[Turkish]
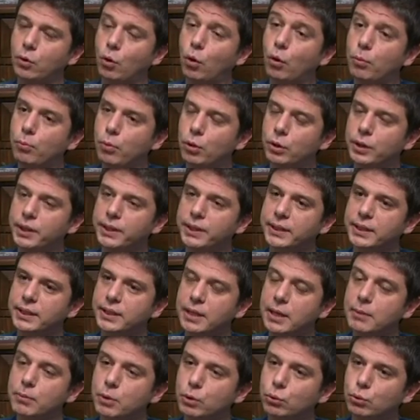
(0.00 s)
o bölgedeki
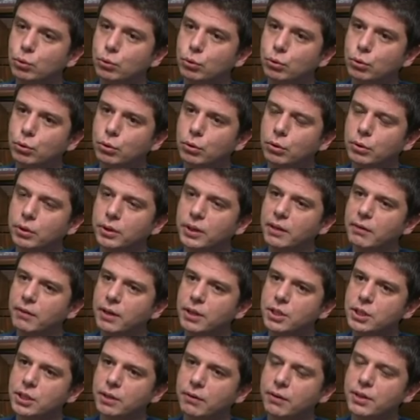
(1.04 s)
kemik doku
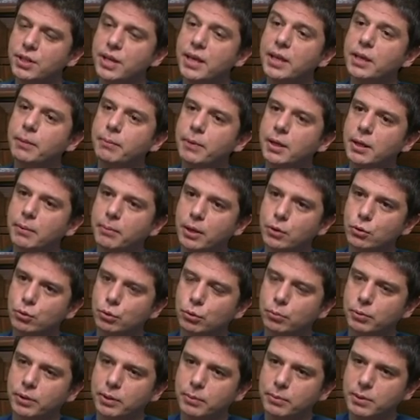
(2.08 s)
yavaş yavaş erimeye
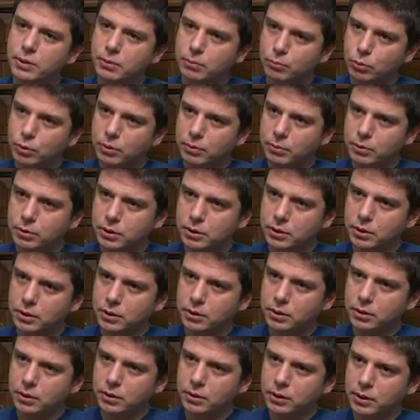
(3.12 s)
başlıyor. Buna biz, buna biz
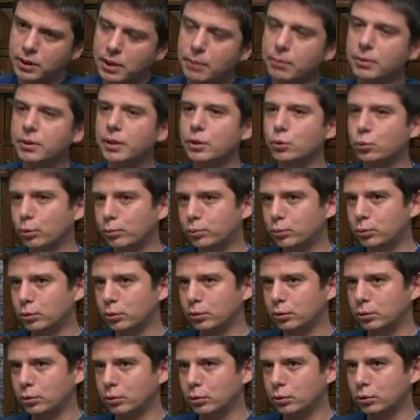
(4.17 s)
e, kemik
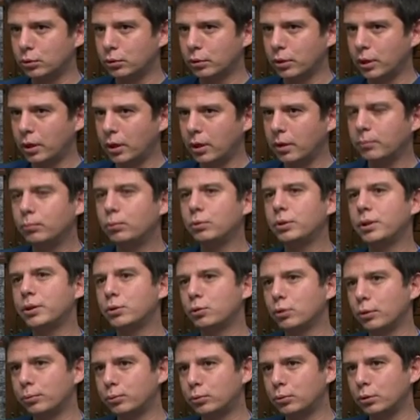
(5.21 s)
rezorpsiyonu diyoruz. Bu
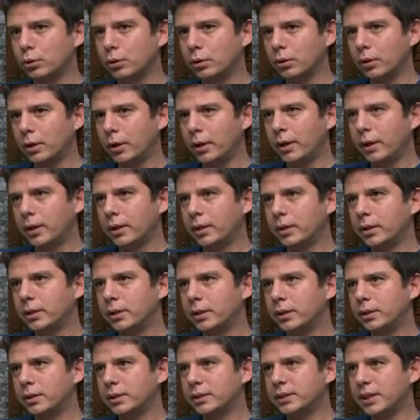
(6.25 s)
rezorpsiyon
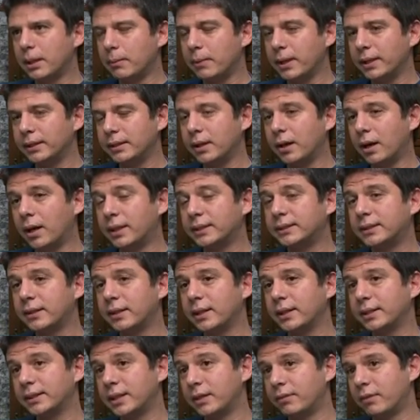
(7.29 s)
e, zamanla
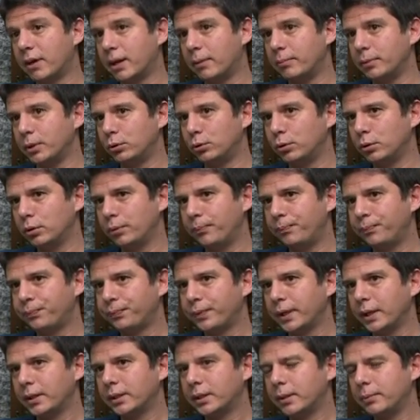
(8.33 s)
artarak devam ediyor.
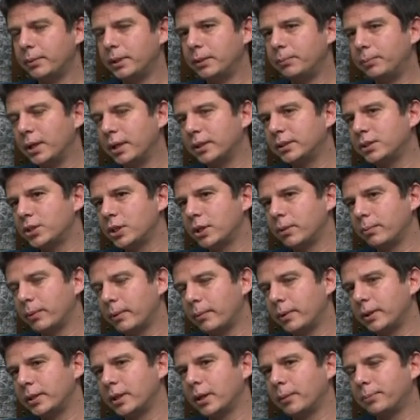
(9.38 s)
Tabi implantı çekip
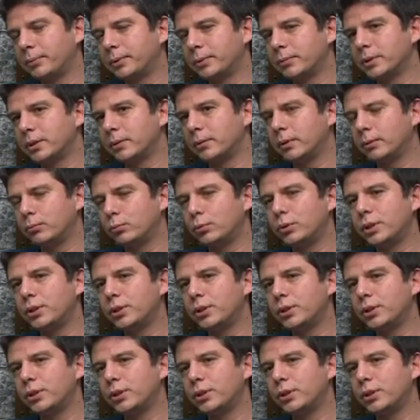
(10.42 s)
hemen yaptığımız zaman bu